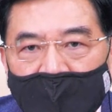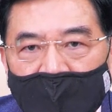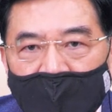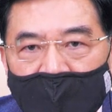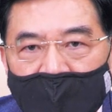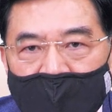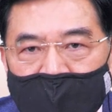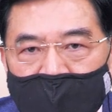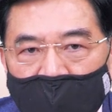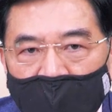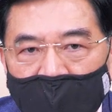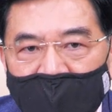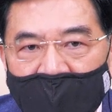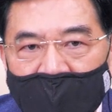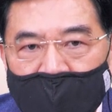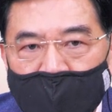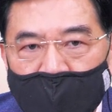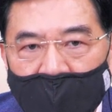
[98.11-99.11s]
那筹
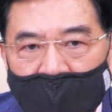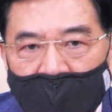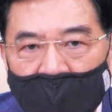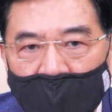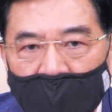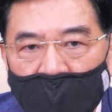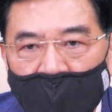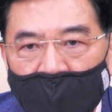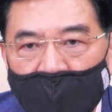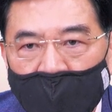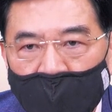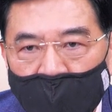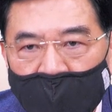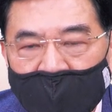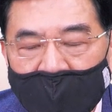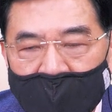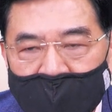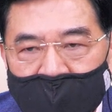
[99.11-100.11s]
码转空，股
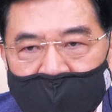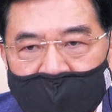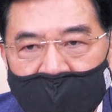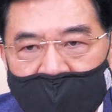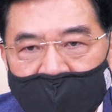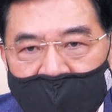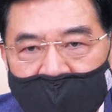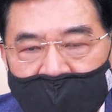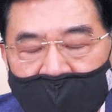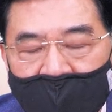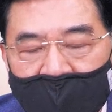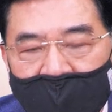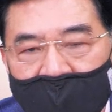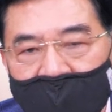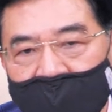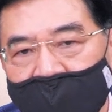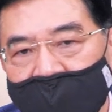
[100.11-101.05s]
价是要怎样？